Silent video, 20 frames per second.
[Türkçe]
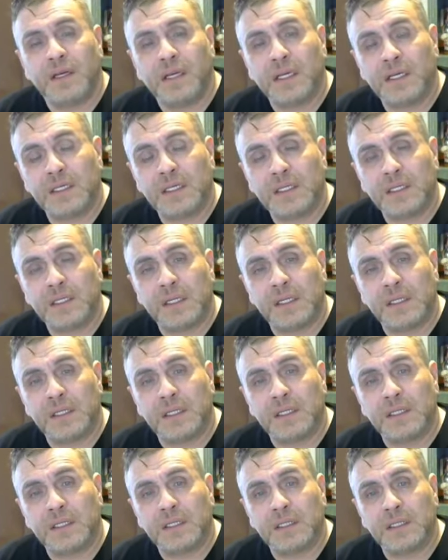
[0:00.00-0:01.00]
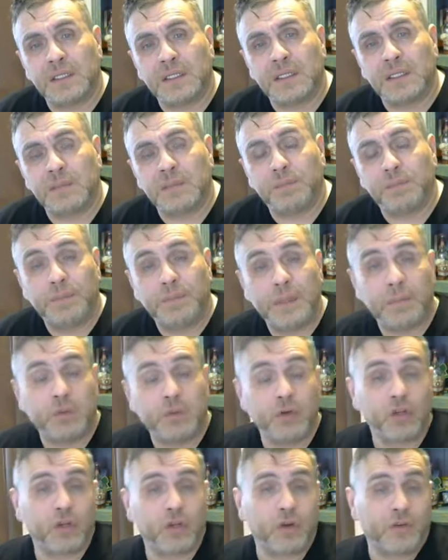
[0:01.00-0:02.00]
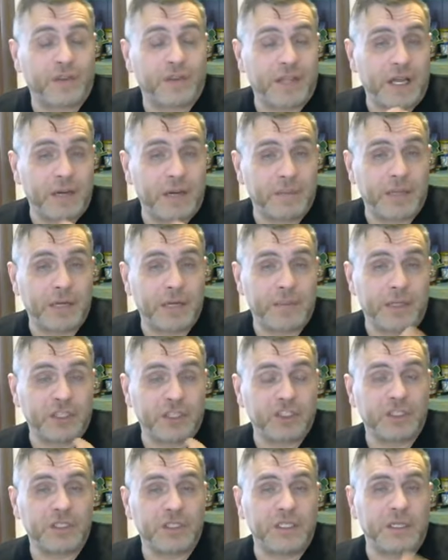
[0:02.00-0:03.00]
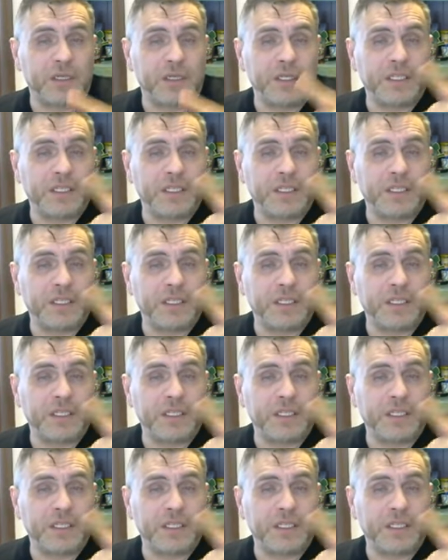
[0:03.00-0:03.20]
Ee, bir bunu göstermeye başladı.